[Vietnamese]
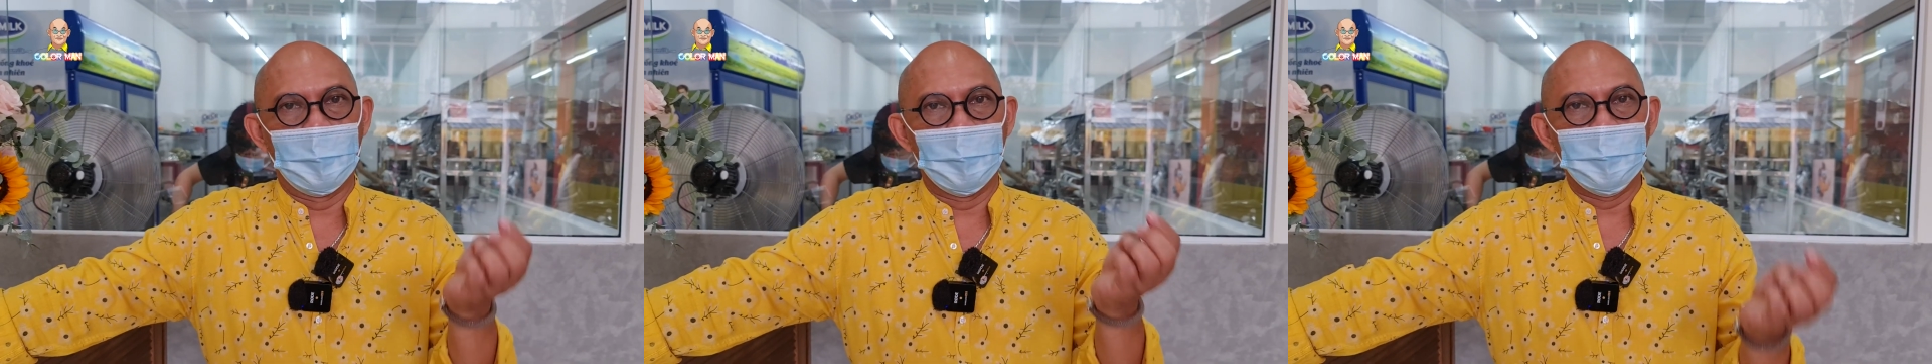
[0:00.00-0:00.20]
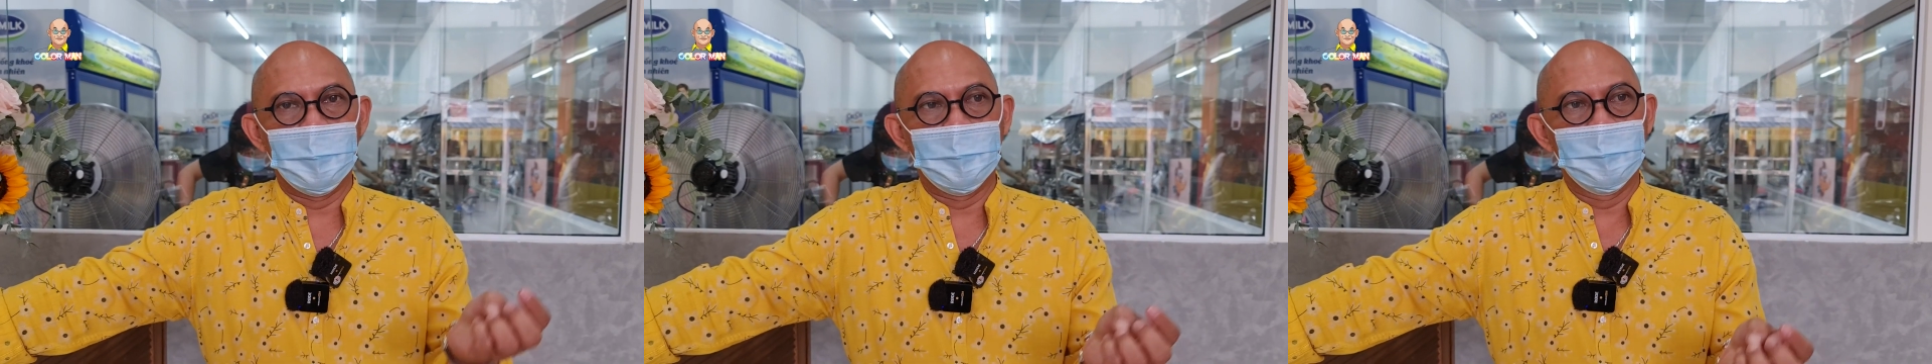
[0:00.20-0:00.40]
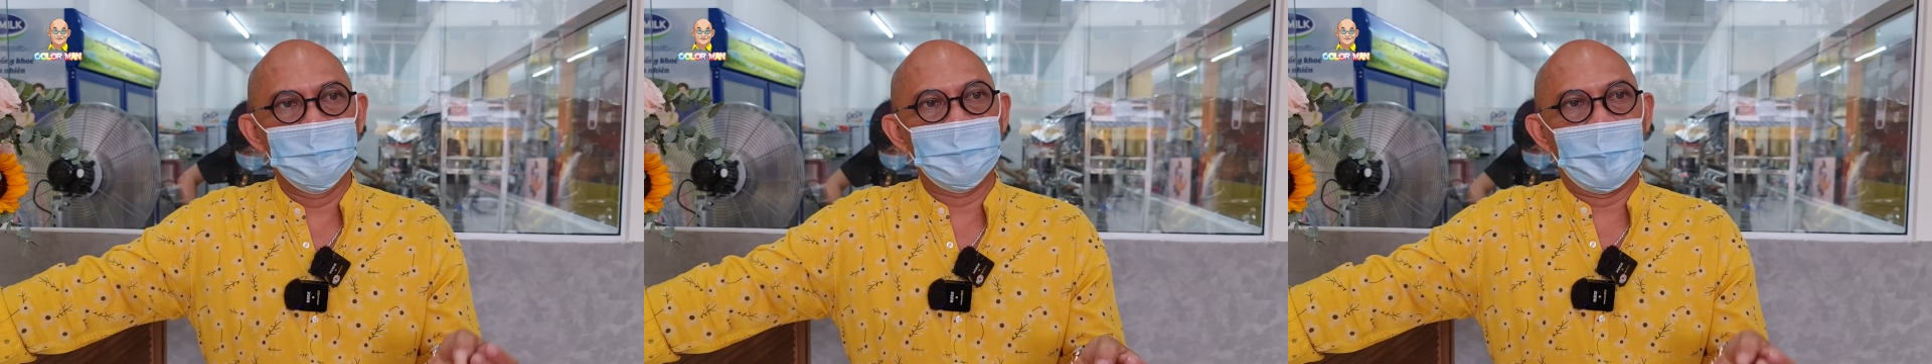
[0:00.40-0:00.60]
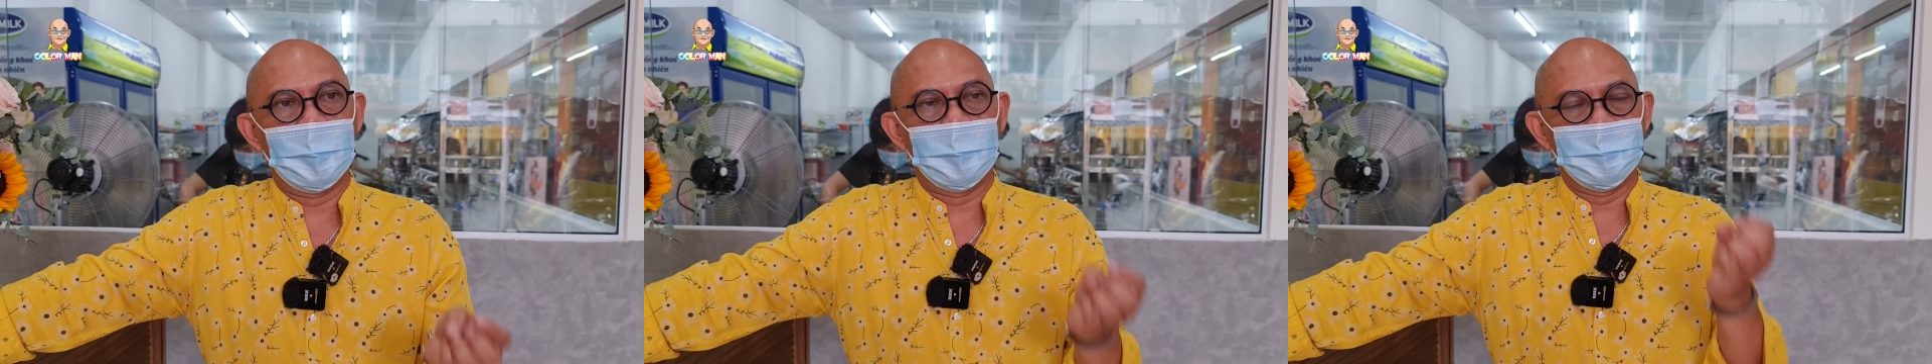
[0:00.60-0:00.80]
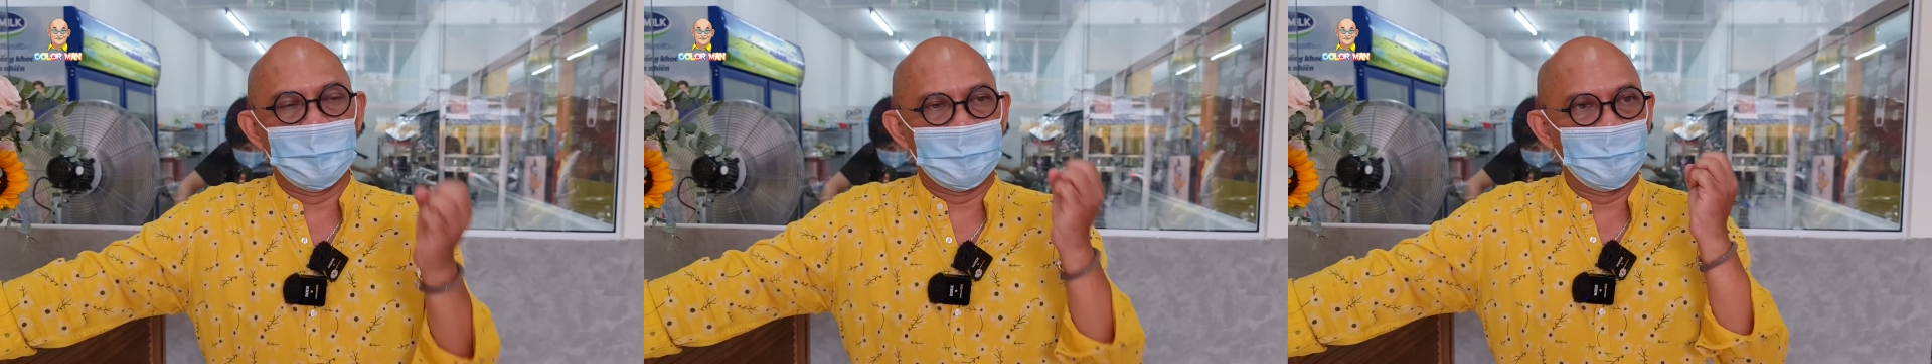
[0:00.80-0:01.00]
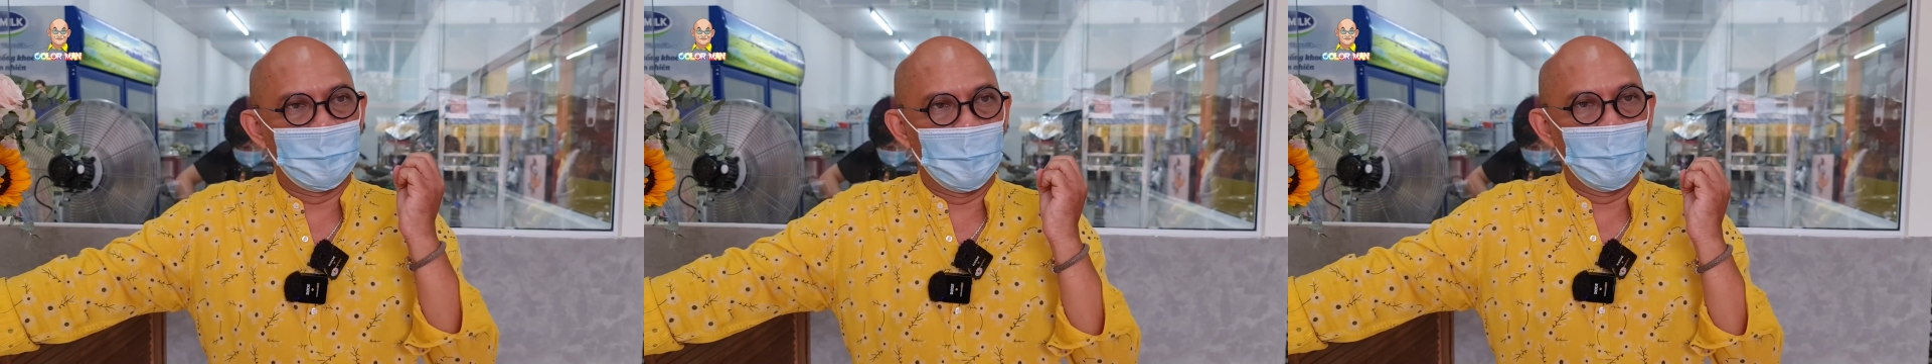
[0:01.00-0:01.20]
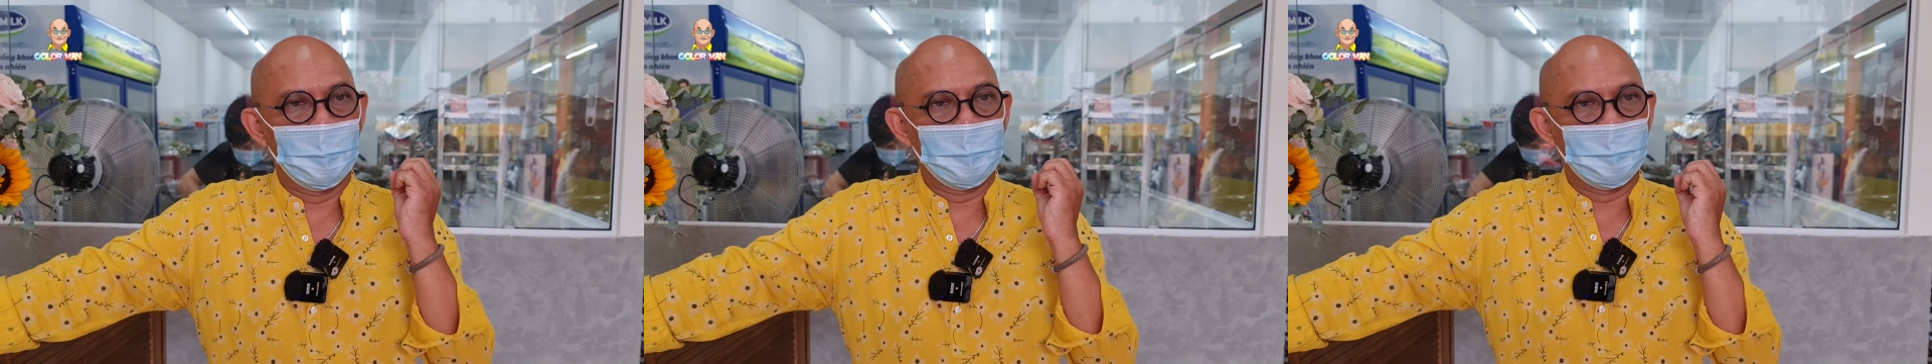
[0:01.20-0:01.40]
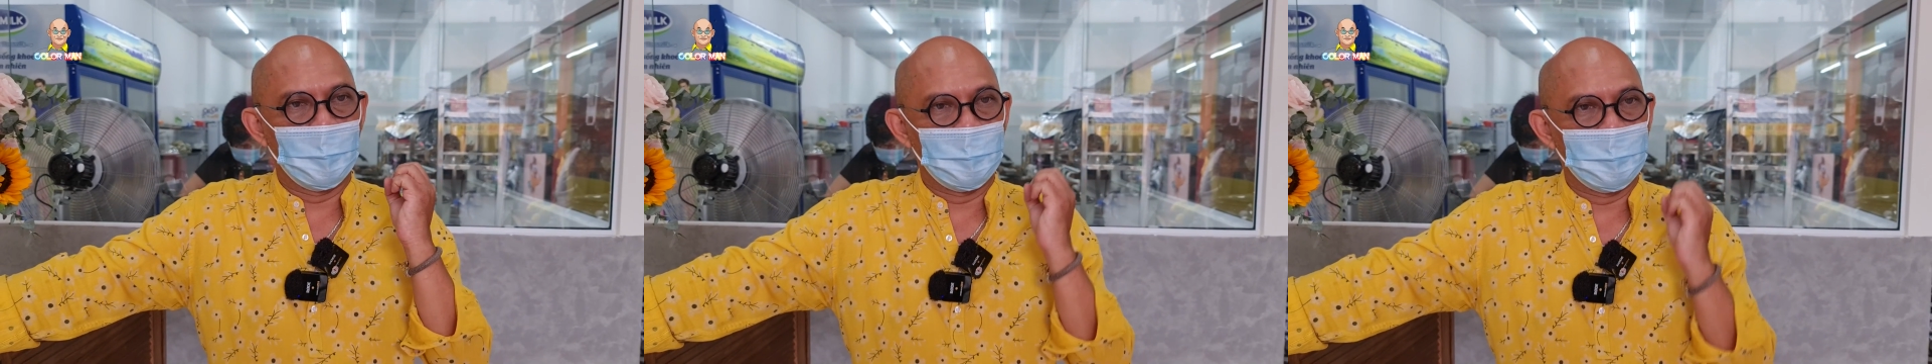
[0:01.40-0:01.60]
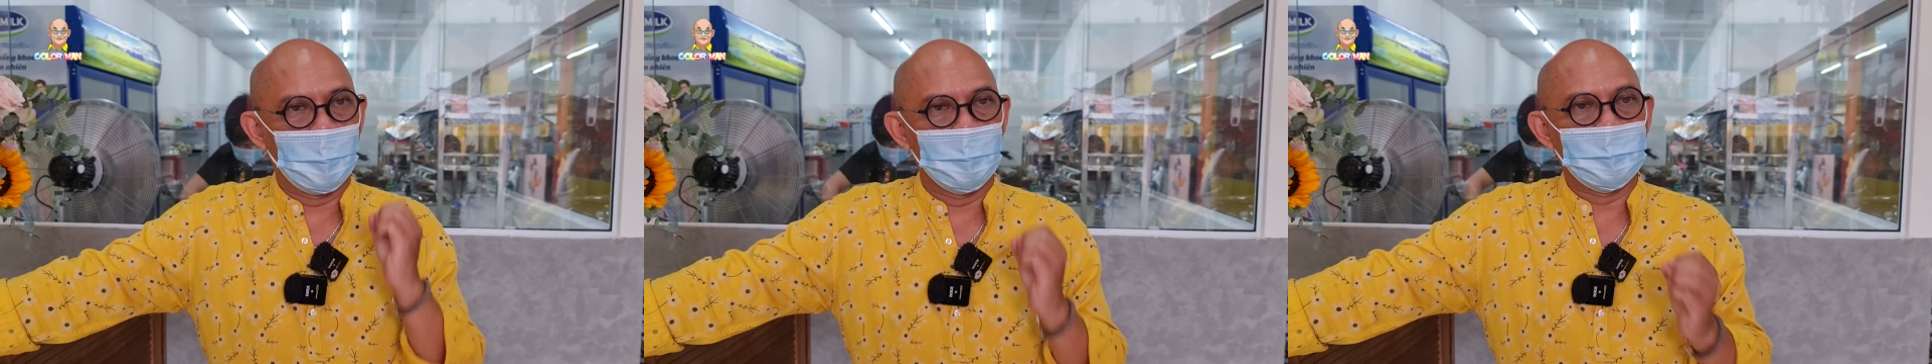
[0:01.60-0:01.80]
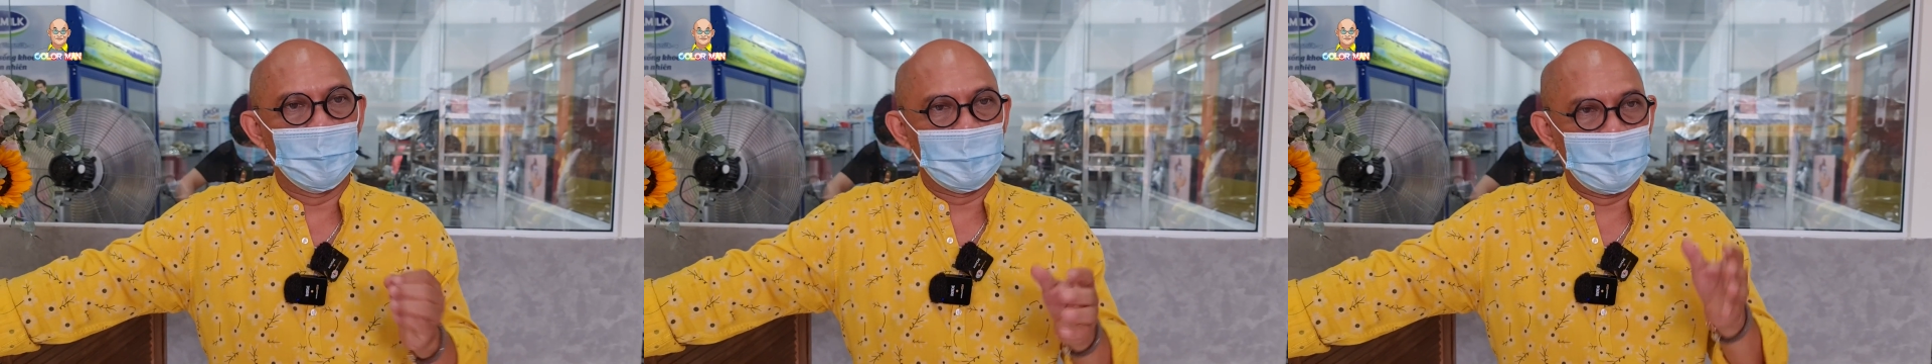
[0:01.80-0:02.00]
bổ dưỡng và dịch vụ phục
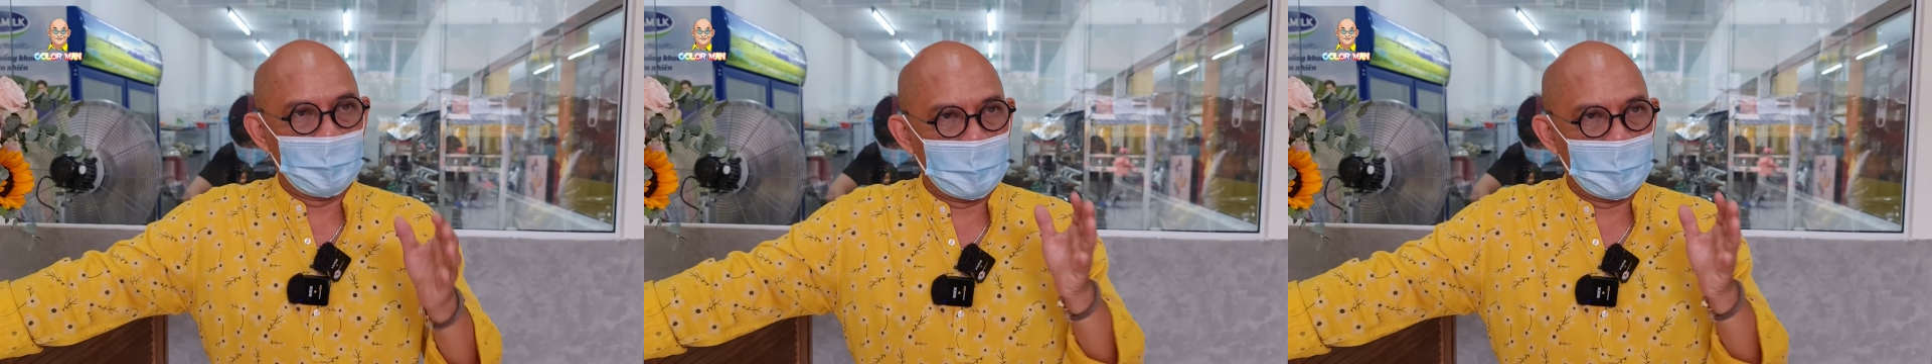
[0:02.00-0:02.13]
vụ thật